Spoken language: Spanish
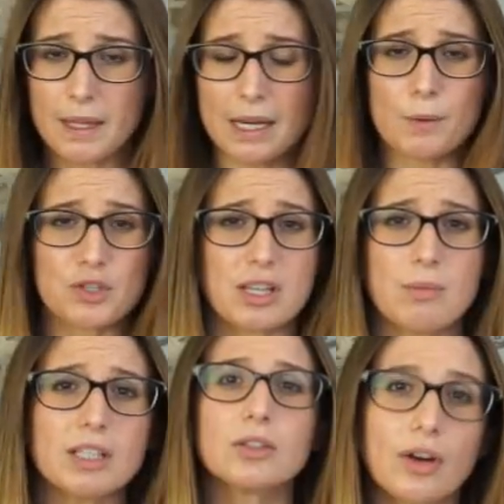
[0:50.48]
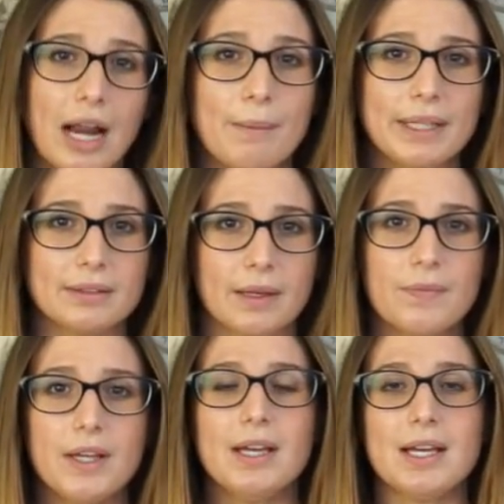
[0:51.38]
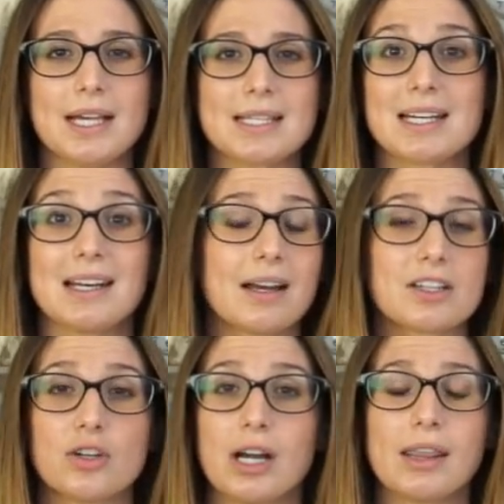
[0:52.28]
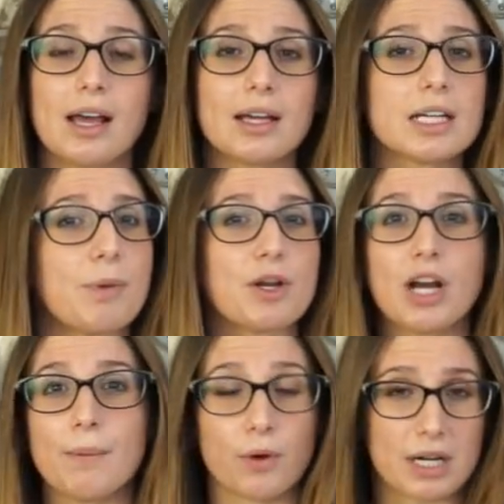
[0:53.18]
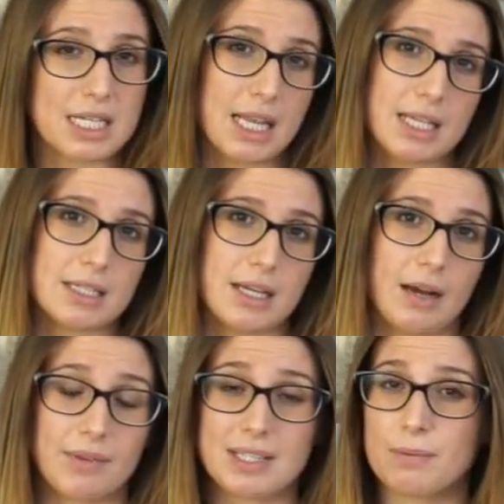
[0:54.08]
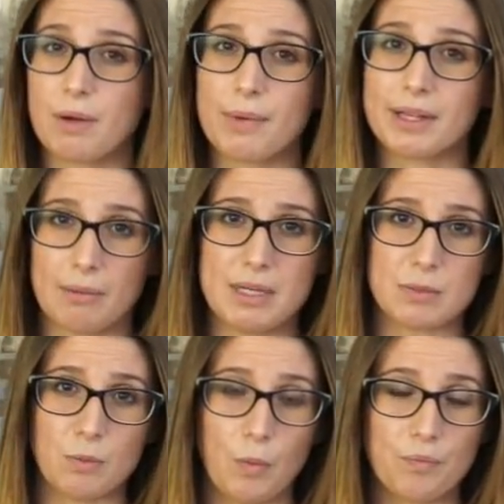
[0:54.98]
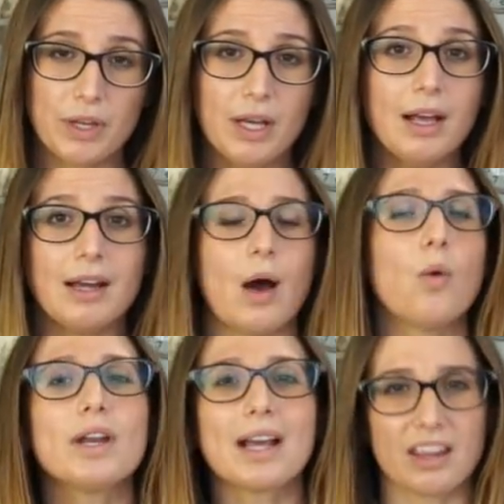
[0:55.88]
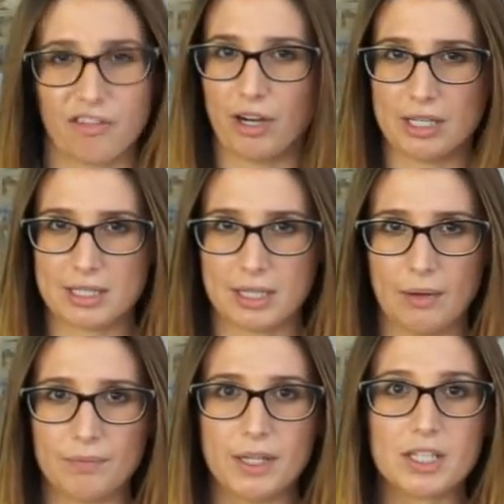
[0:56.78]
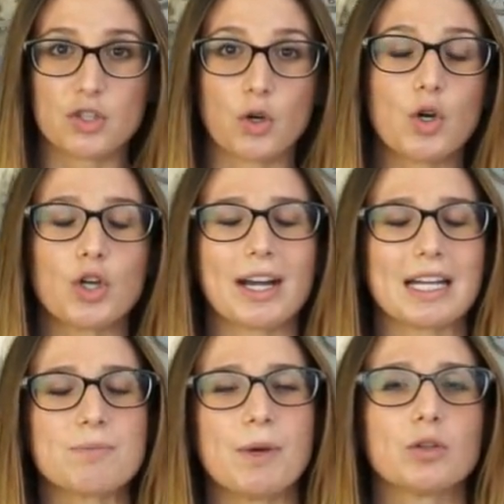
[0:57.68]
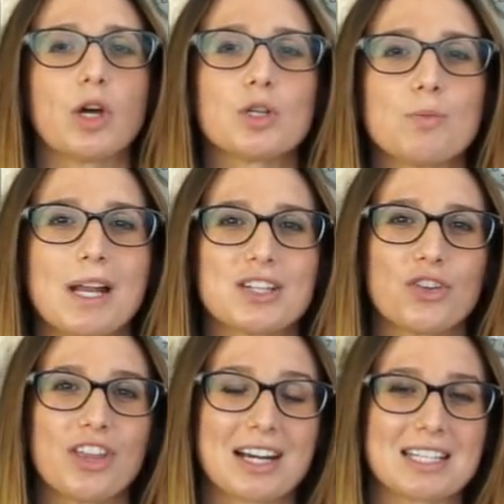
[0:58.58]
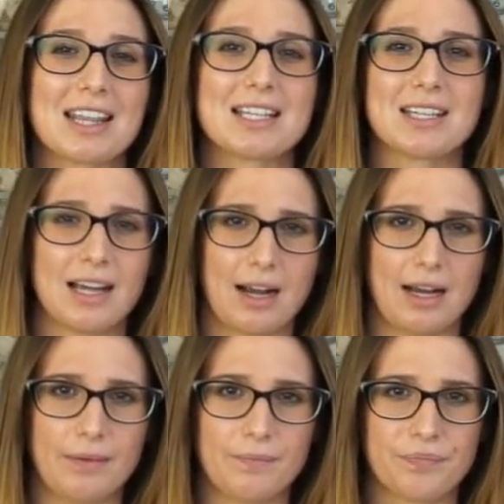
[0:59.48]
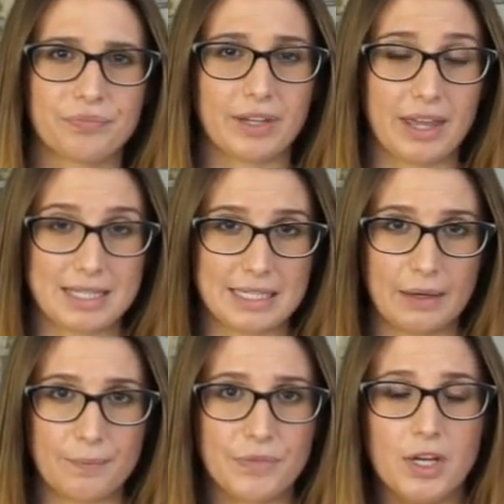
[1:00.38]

El procedimiento realmente es la nacionalidad española por residencia, es simplemente el mismo. La única diferencia son respecto a los plazos de residencia legal. Es decir,